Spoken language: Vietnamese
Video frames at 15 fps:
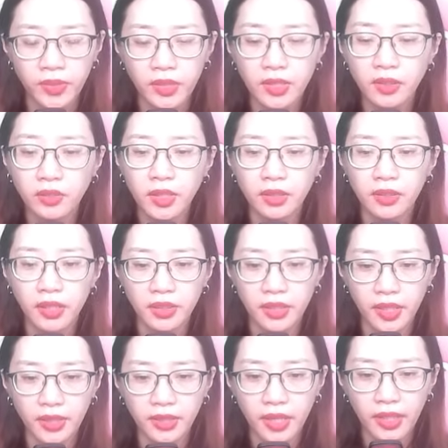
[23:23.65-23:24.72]
Nhưng tình hình
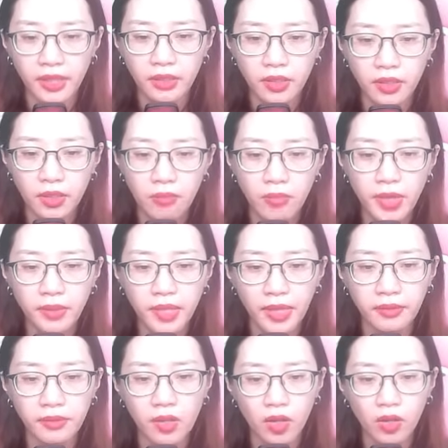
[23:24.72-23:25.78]
hiện nay, bên
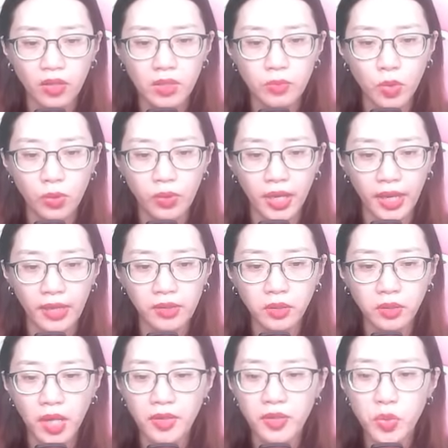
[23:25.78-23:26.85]
cạnh còn có một kẻ có
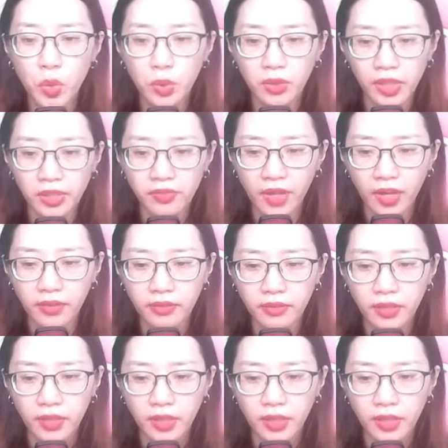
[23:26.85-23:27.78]
thể nuốt khí vận.